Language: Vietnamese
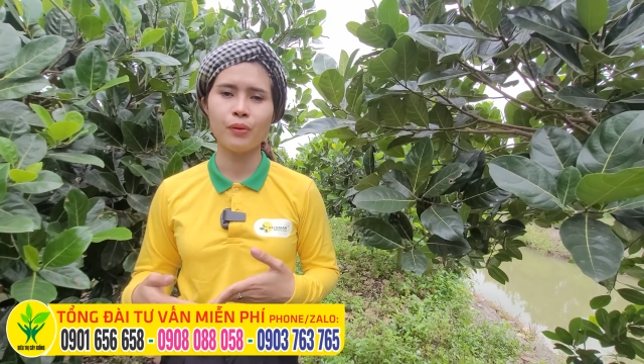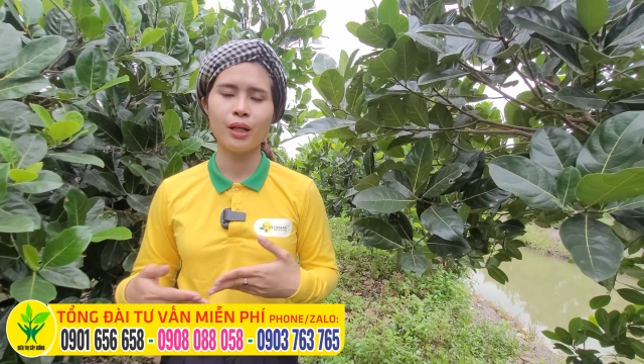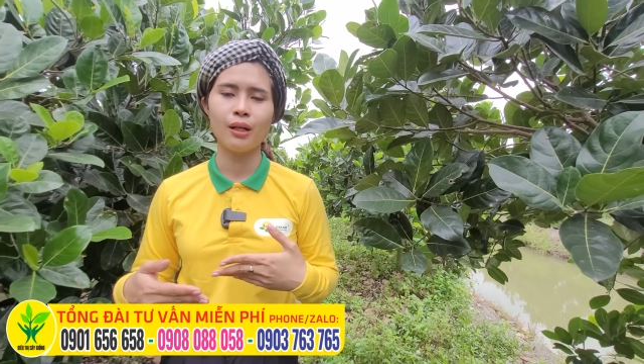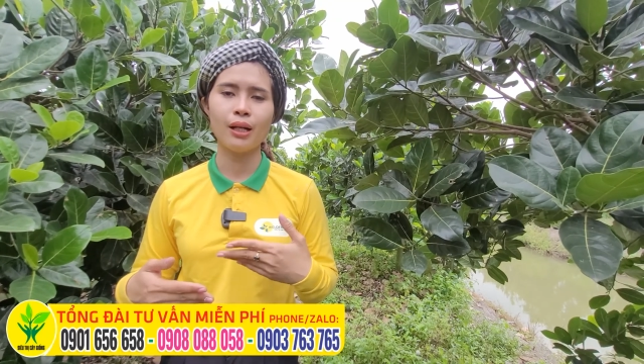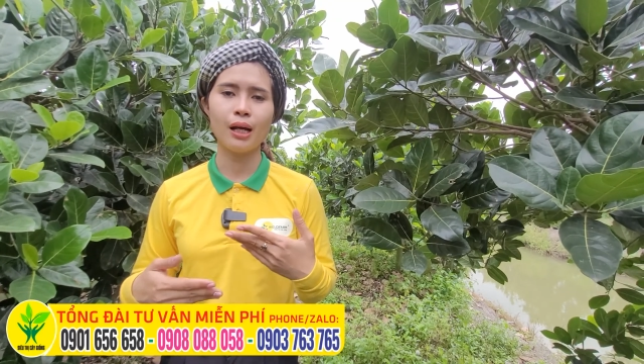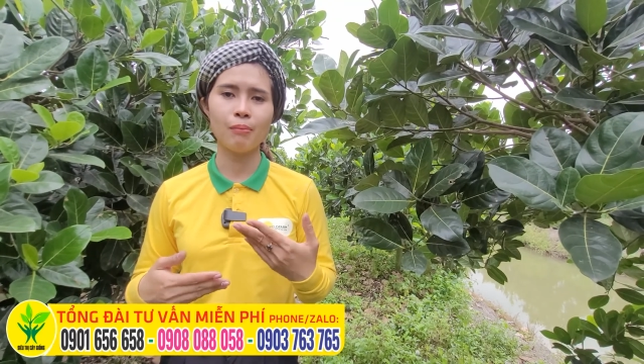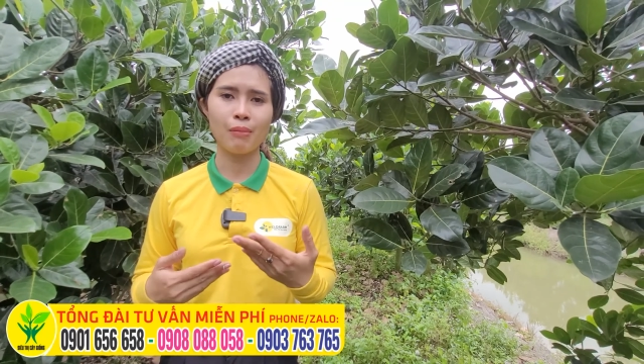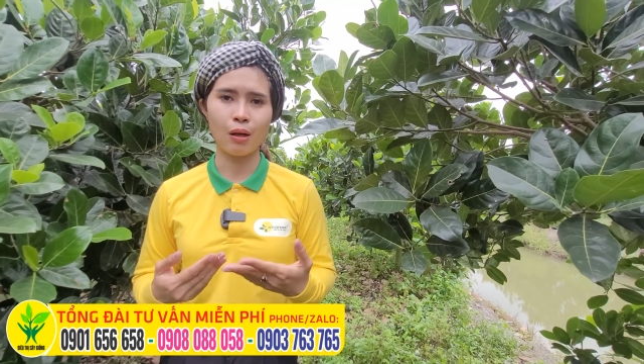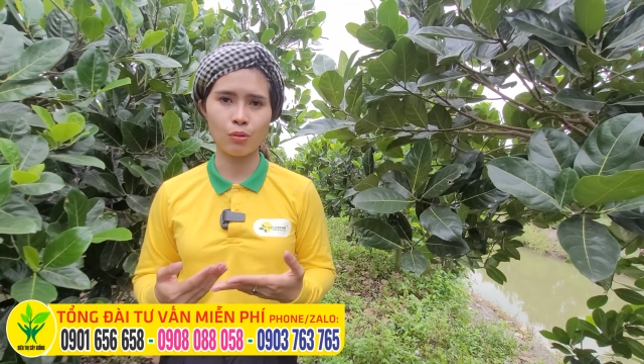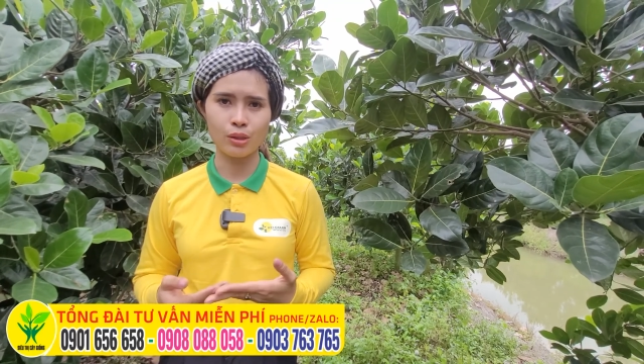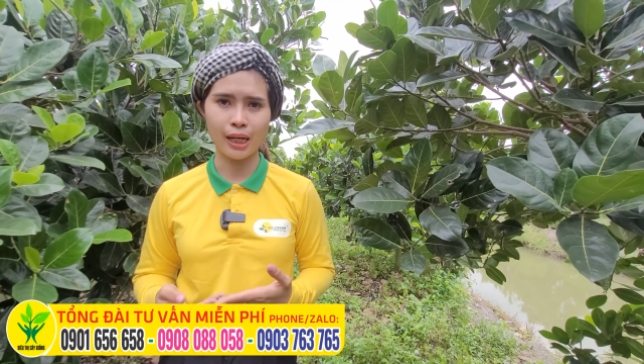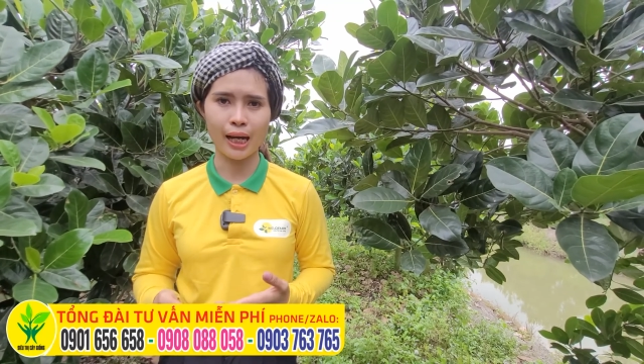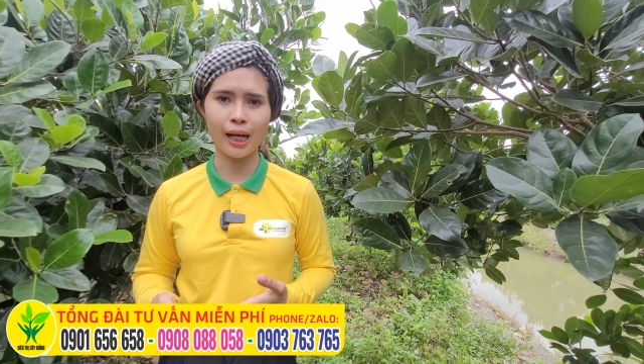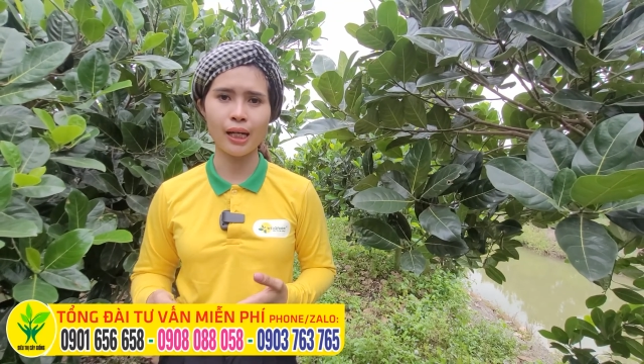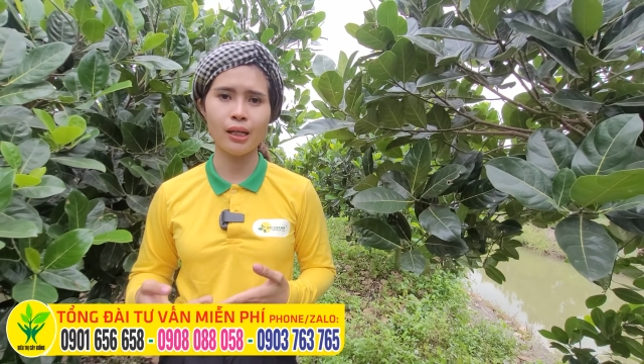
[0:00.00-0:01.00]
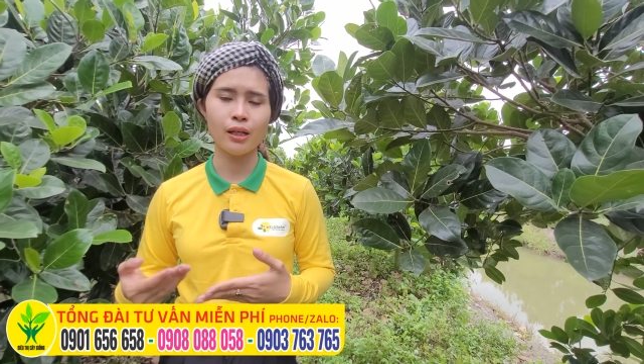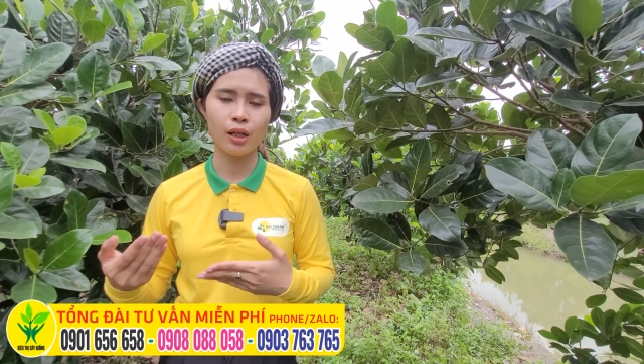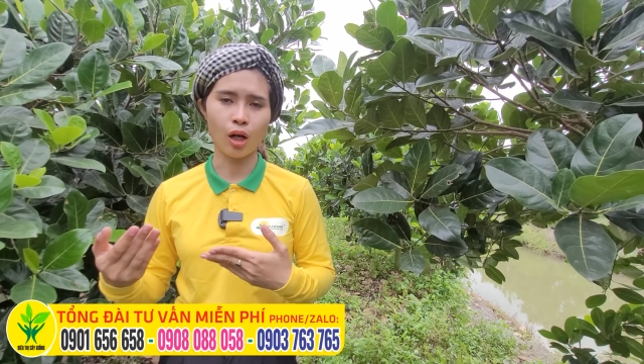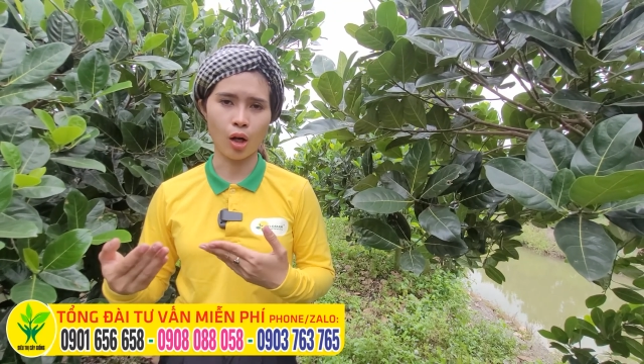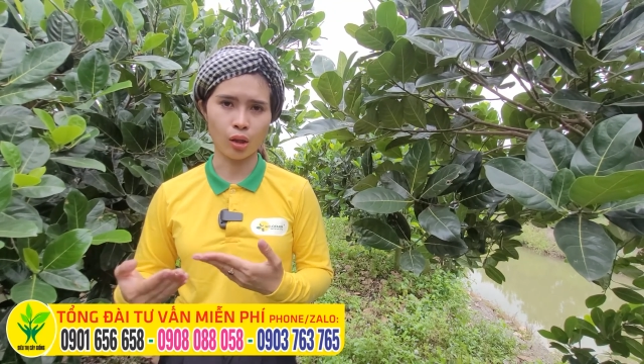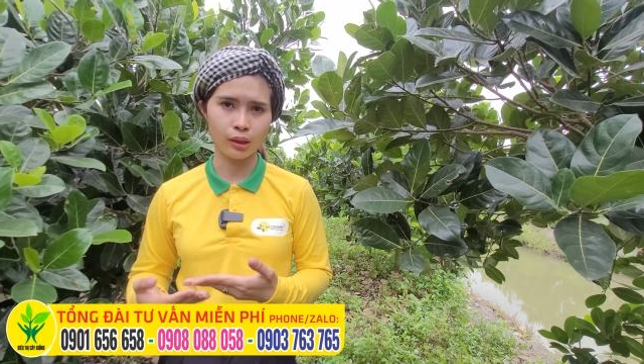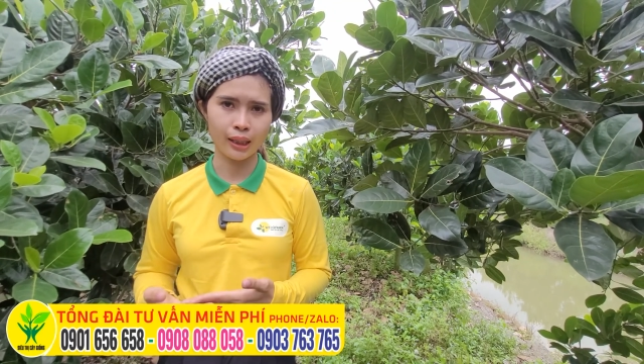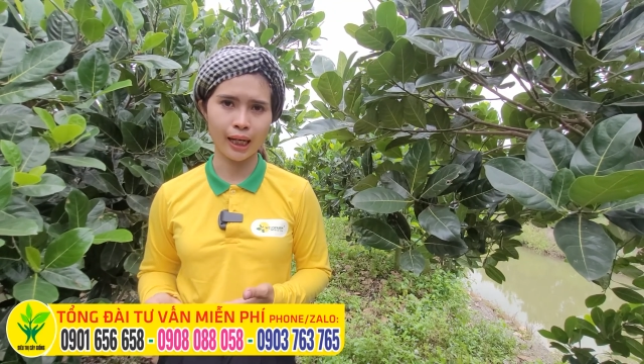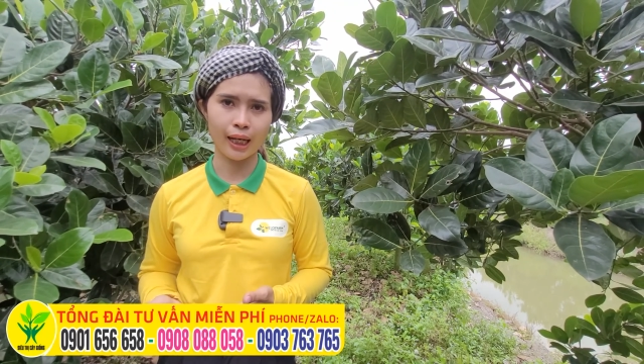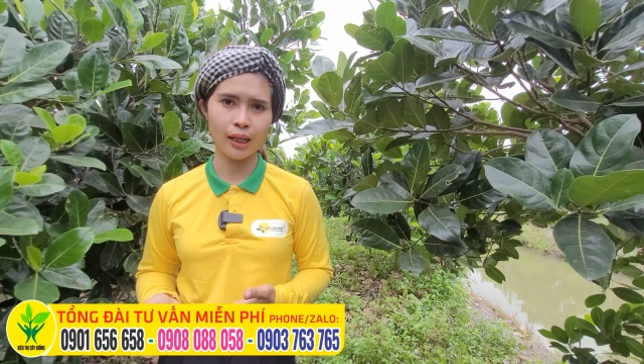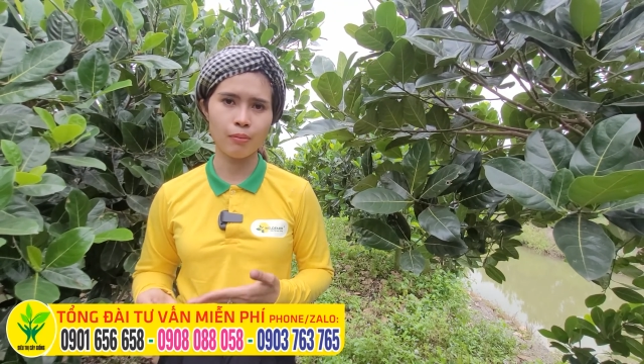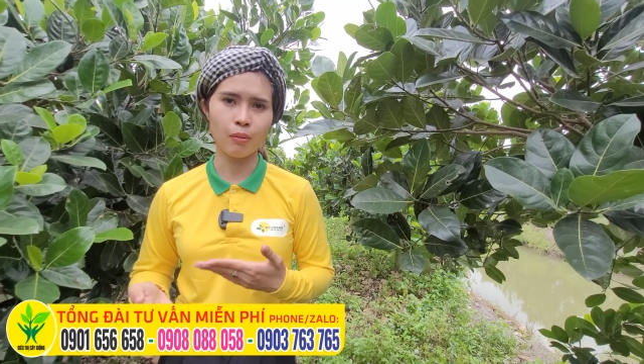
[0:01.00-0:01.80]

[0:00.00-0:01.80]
lên màu trái, ngọt trái,